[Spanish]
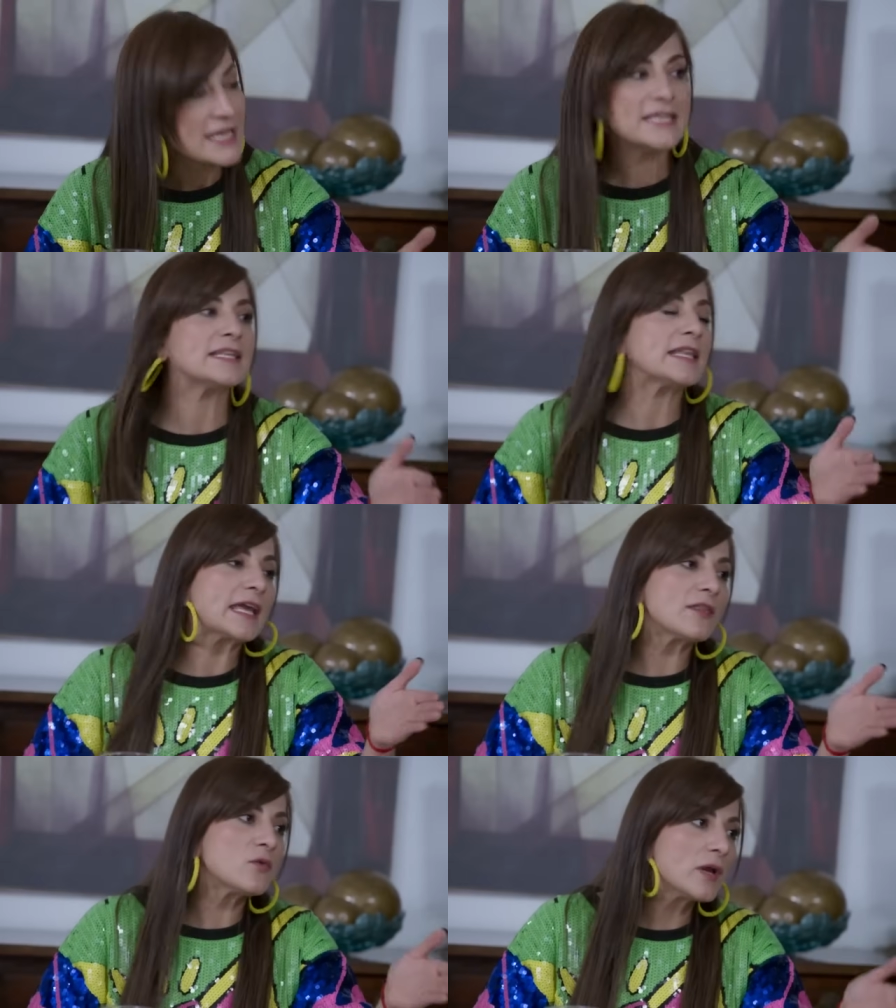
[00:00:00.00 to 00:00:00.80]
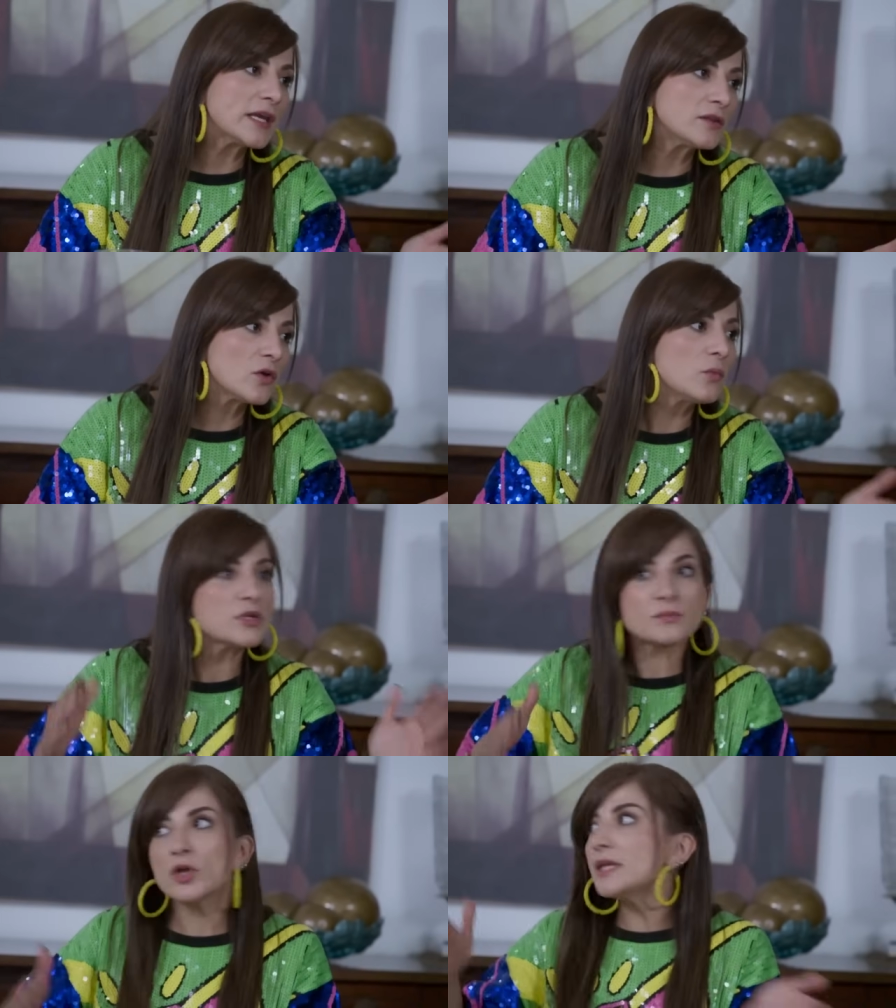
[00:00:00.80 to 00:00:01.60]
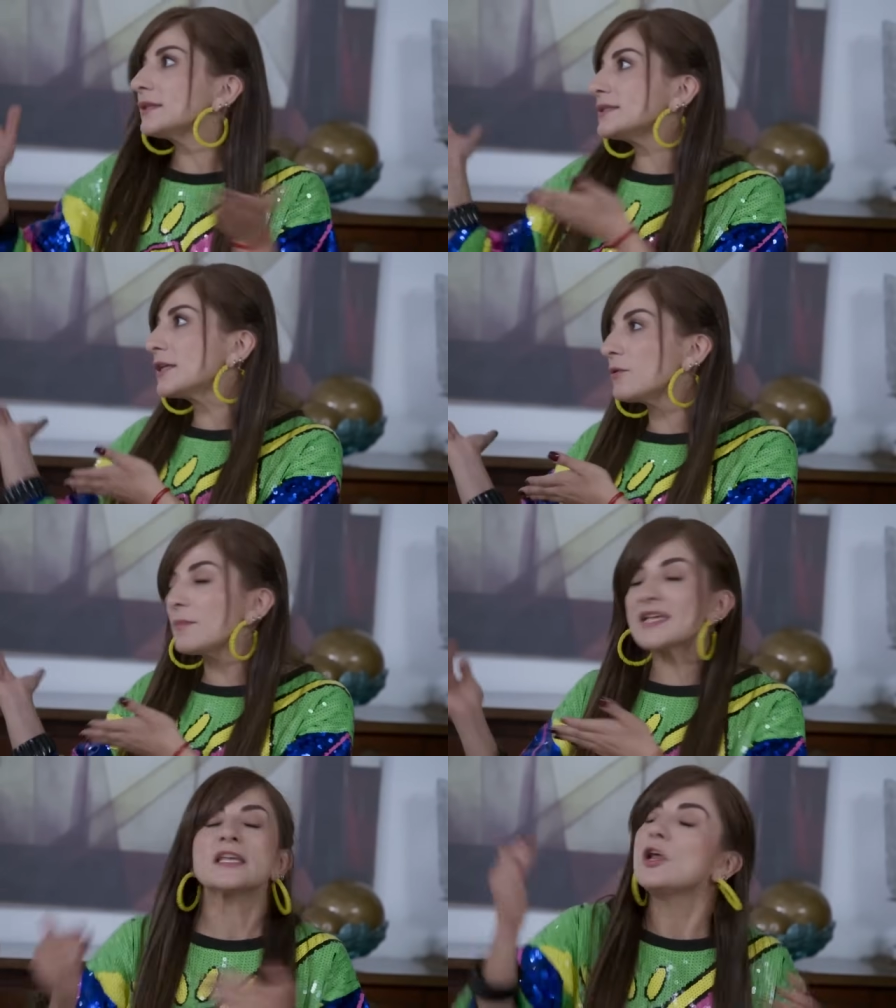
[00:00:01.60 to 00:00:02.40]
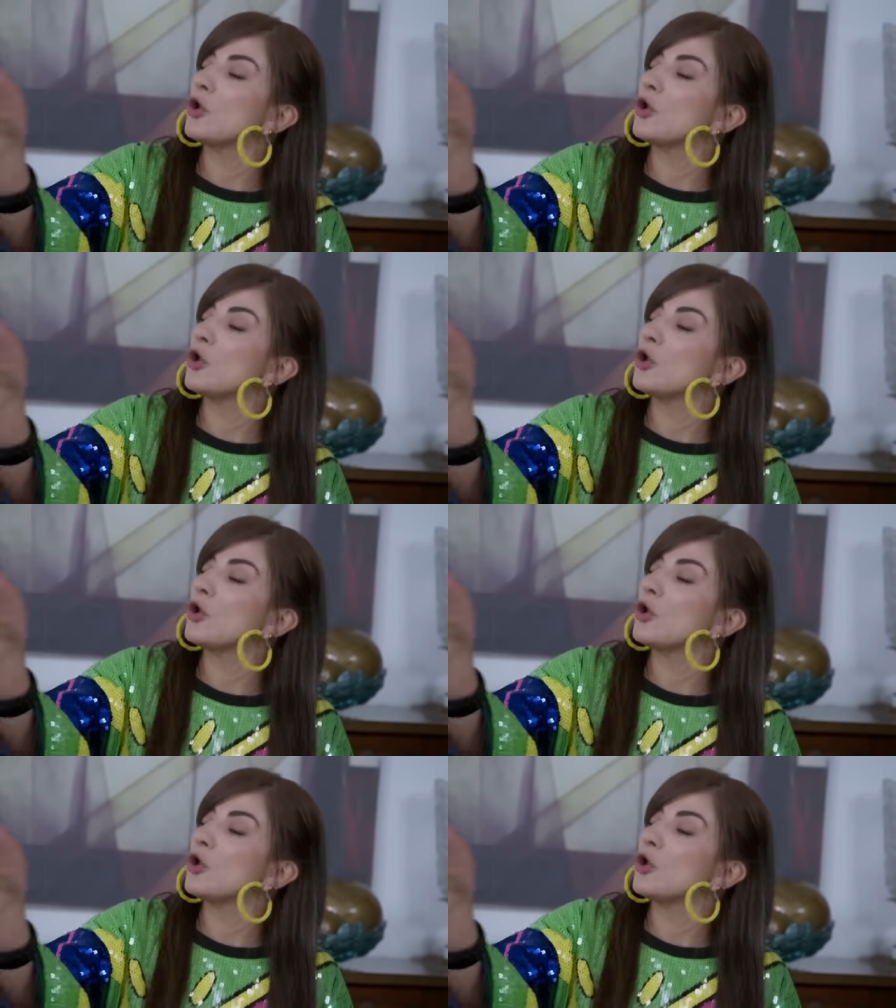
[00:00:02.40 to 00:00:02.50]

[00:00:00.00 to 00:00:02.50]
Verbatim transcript: Y si te queda un huequito, pues voy y te sirvo más.